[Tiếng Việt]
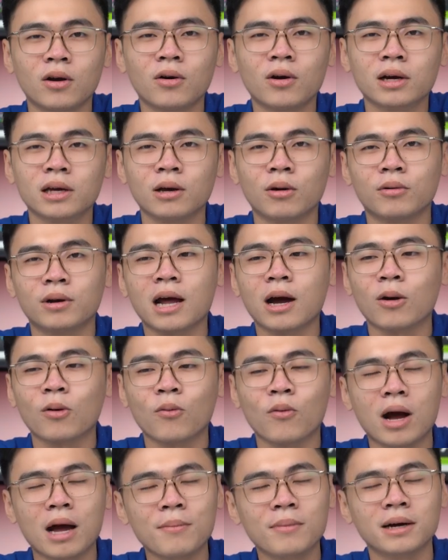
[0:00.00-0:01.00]
lo kiểu nặng
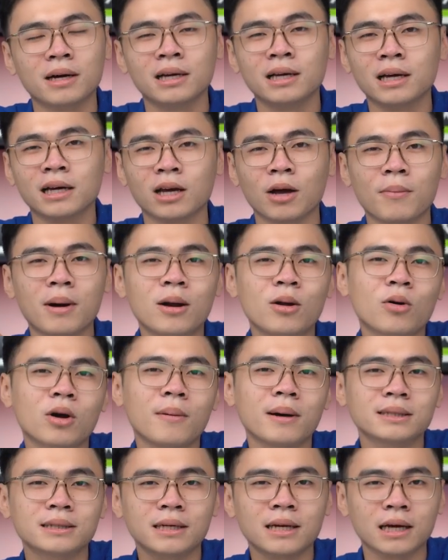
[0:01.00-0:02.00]
quá mà kiểu ba lô
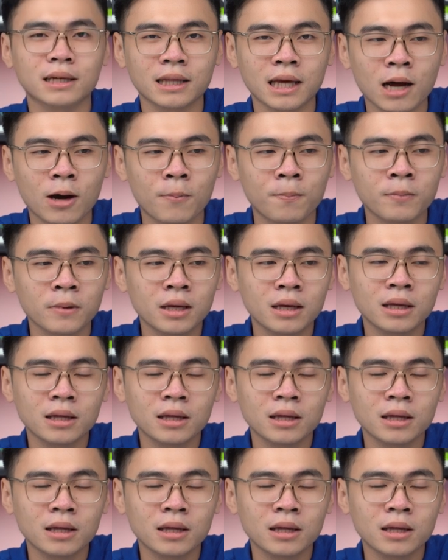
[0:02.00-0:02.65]
các bạn sẽ nặng theo.